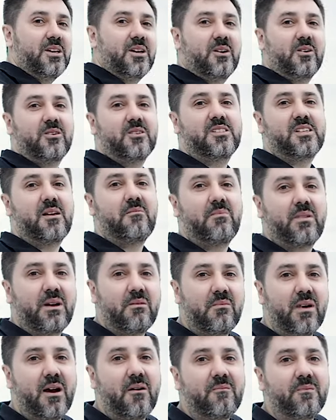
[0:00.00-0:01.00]
dicono sempre,
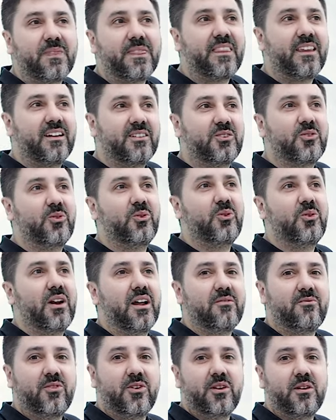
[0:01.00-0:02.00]
ma tu
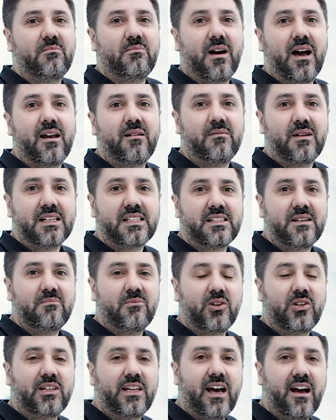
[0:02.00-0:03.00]
lavori Palmas in
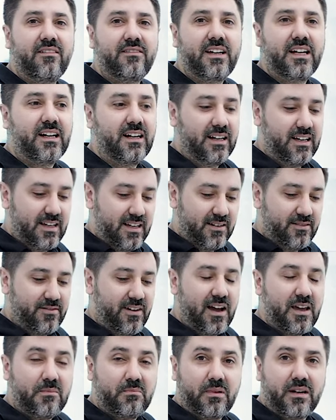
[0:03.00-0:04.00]
Moldavia,
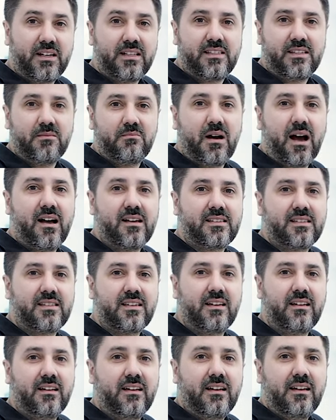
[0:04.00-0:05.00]
fai prezzi
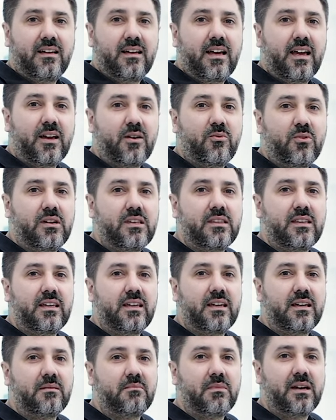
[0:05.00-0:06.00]
bassi e
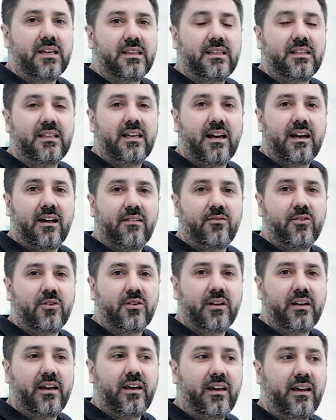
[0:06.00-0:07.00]
quindi metti dei
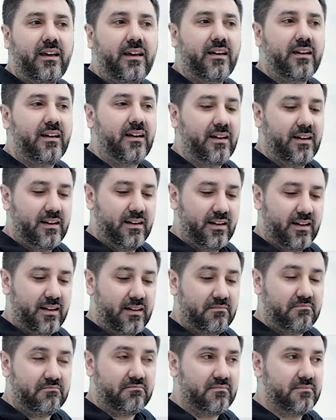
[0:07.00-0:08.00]
lavori
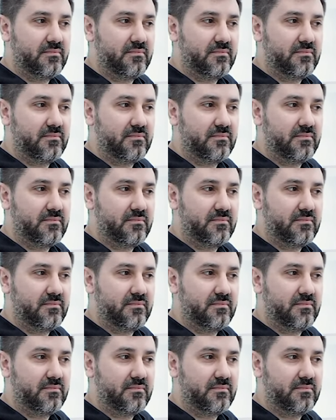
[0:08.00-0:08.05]
eh,